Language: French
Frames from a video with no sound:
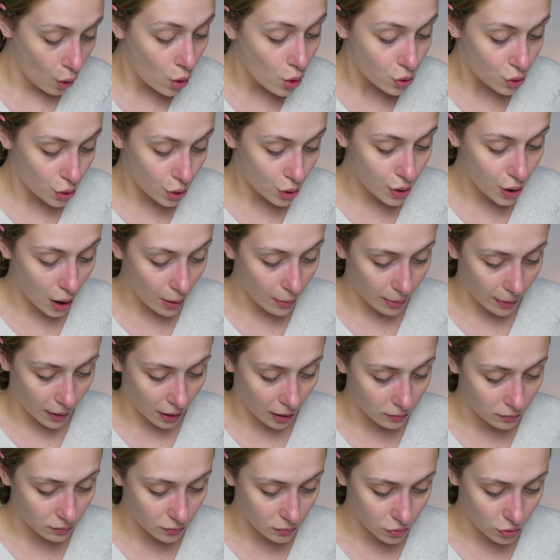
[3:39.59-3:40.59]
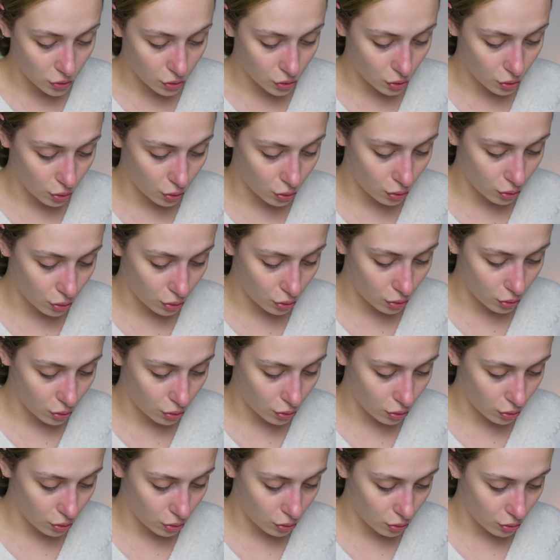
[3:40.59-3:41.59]
C'est sympa.
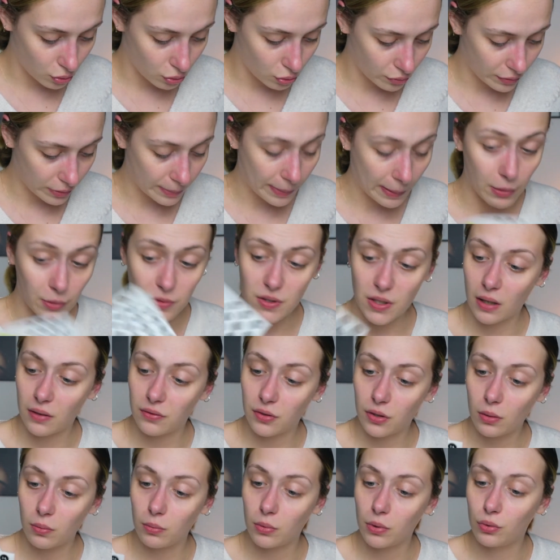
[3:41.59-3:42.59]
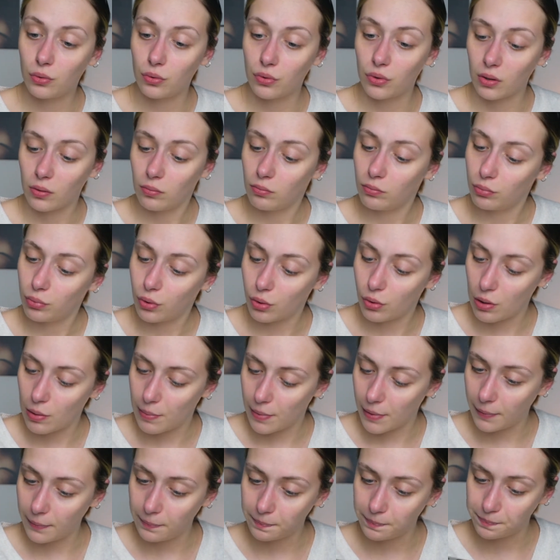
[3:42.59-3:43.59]
Je vais pas m'en servir, mais écoutez, pourquoi
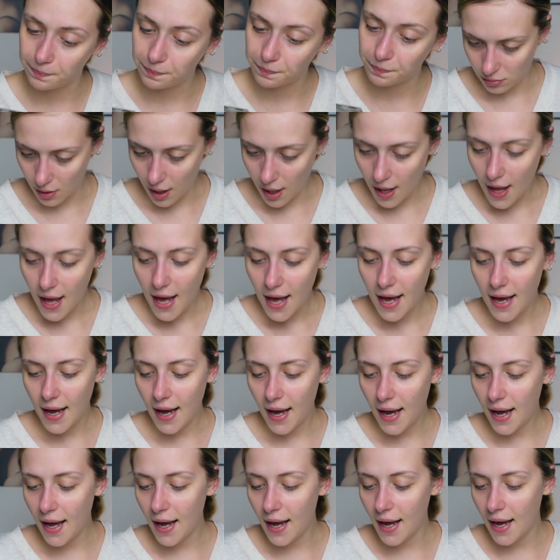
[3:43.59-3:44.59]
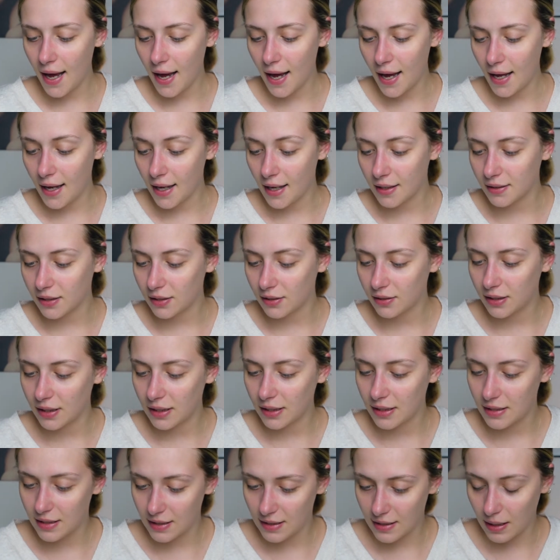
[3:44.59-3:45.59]
pas. Ah,
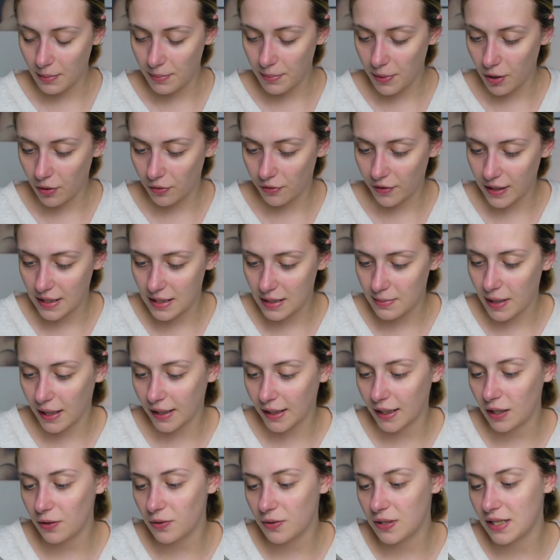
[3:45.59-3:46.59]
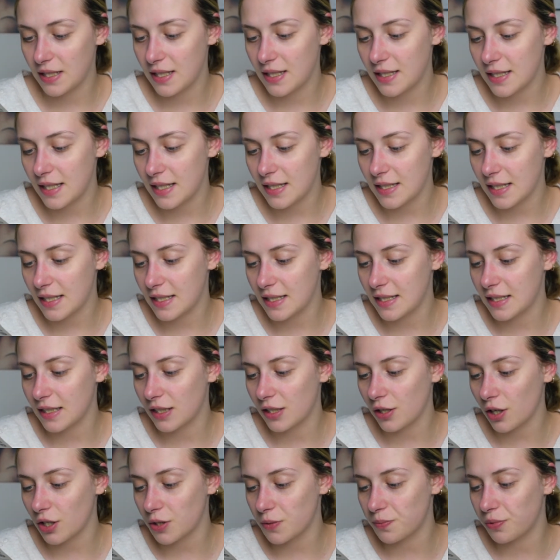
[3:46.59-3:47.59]
attendez, c'est sympa en fait, c'est marqué utiliser ces
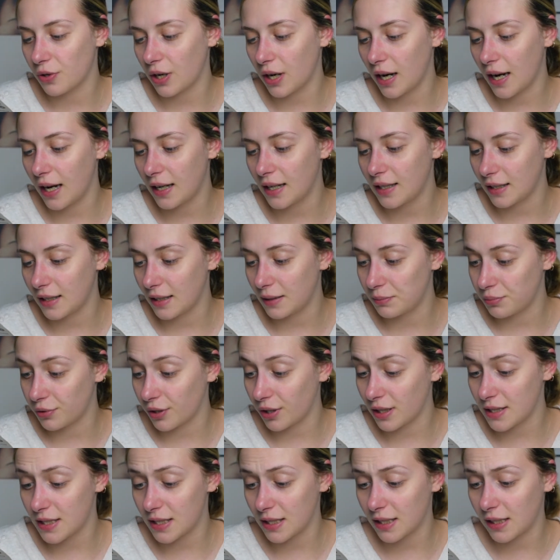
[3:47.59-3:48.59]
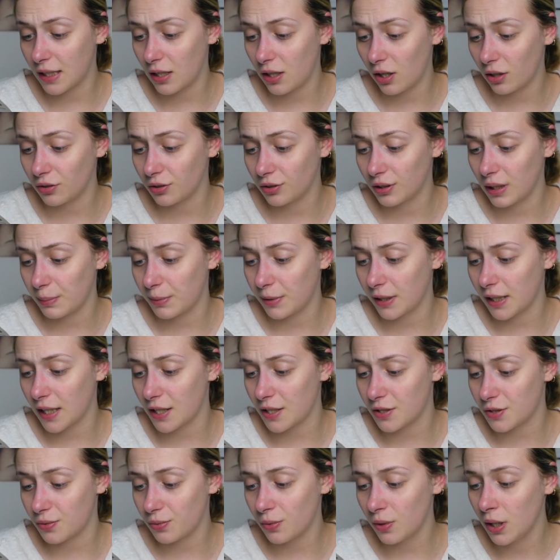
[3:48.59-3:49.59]
stickers pour, pour indiquer l'ordre
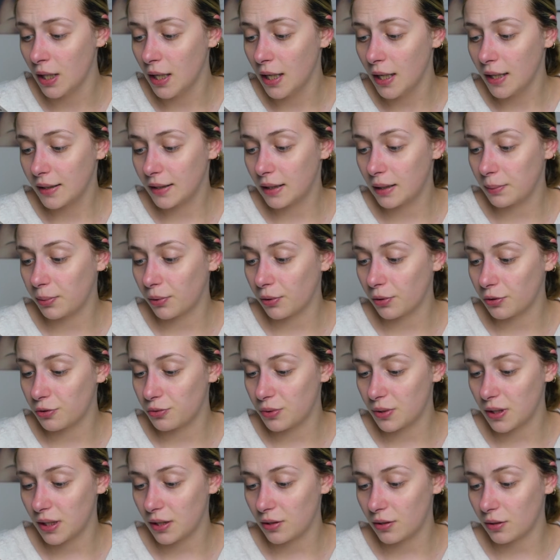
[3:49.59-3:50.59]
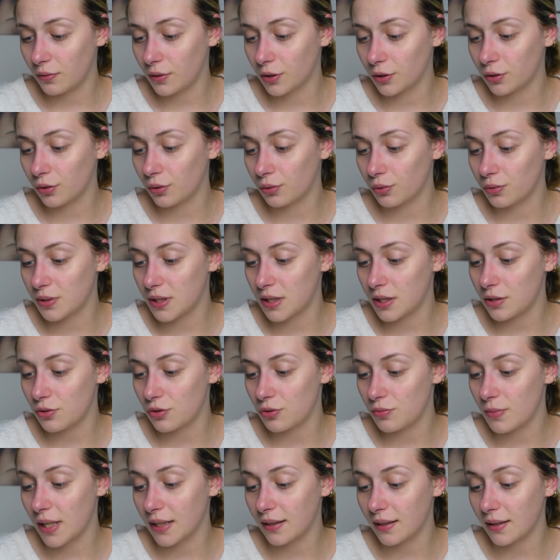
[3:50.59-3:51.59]
d'application des produits dans votre routine
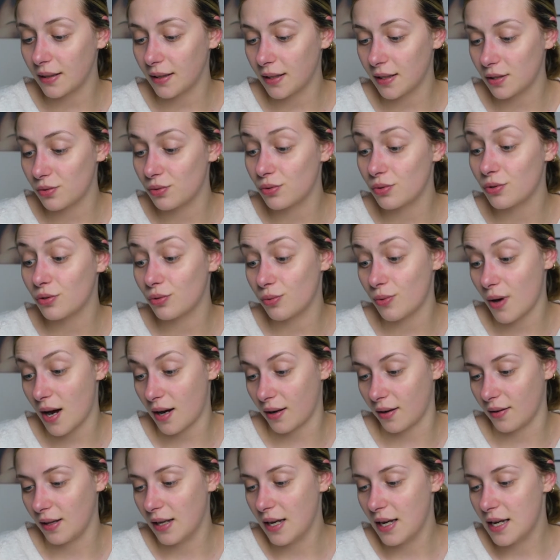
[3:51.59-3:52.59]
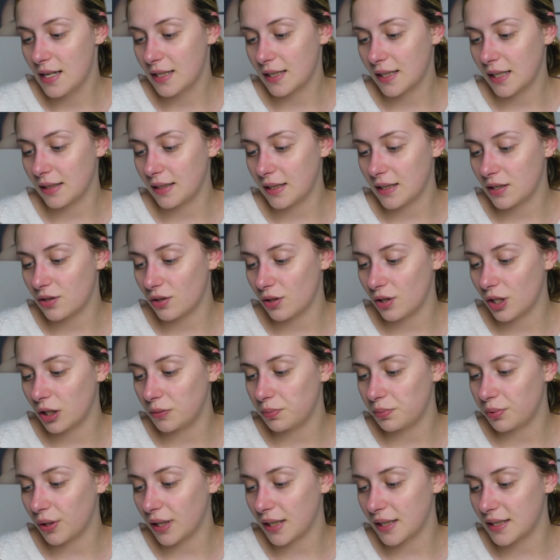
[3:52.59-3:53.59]
du matin et du soir. Scannez ce
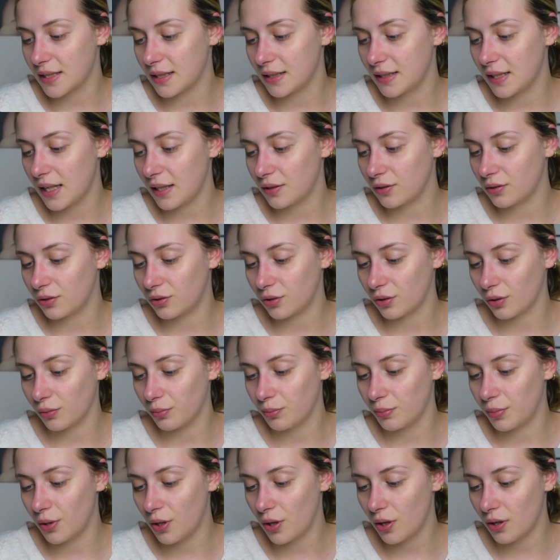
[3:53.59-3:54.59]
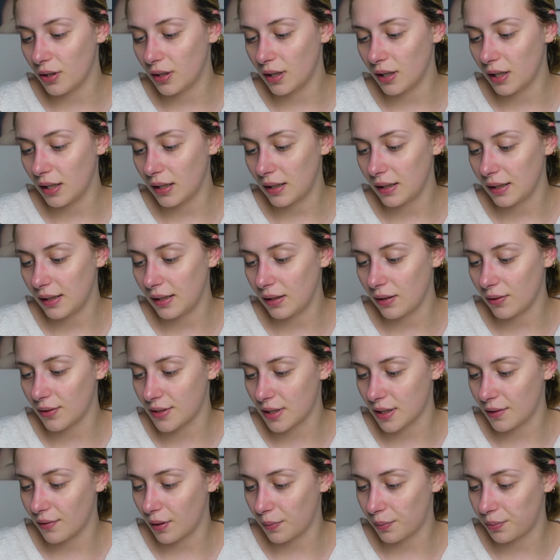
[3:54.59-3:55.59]
code pour accéder à notre blog et en
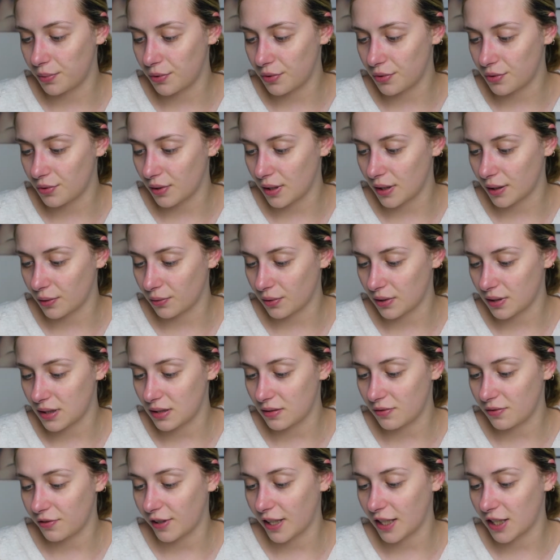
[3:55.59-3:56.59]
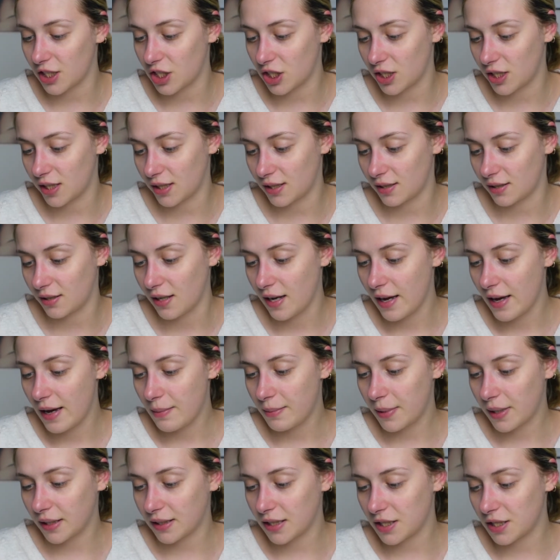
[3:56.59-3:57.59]
savoir plus sur la routine Freshly.
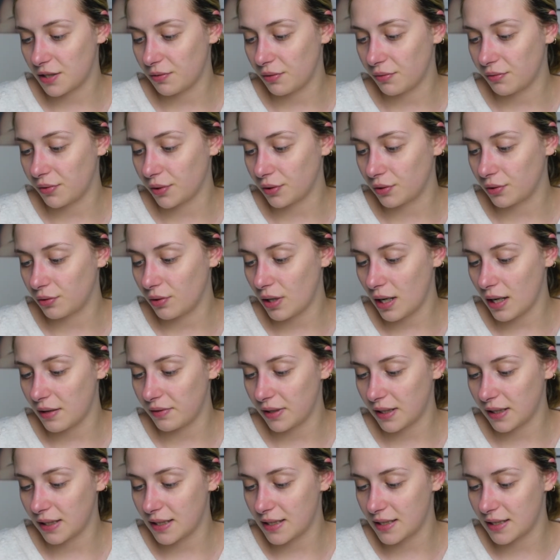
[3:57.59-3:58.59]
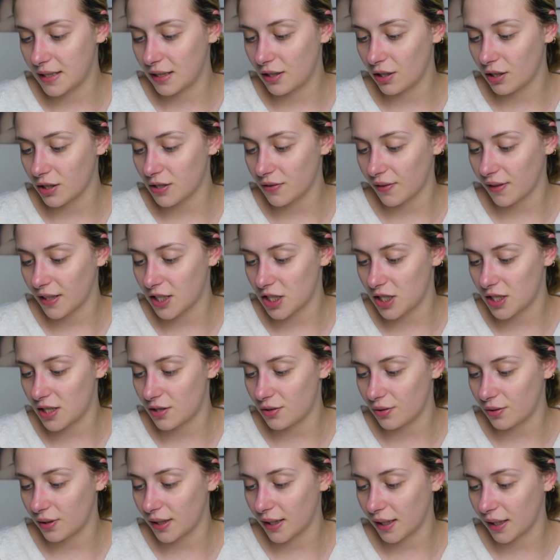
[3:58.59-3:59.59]
Partagez vos photos avec les stickers Freshly
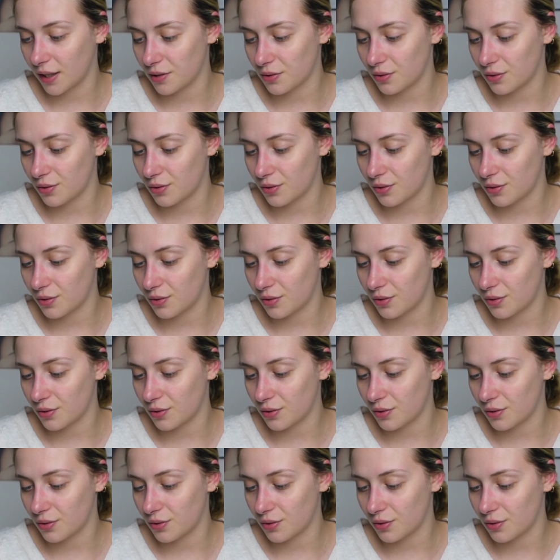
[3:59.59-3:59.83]
sur les réseaux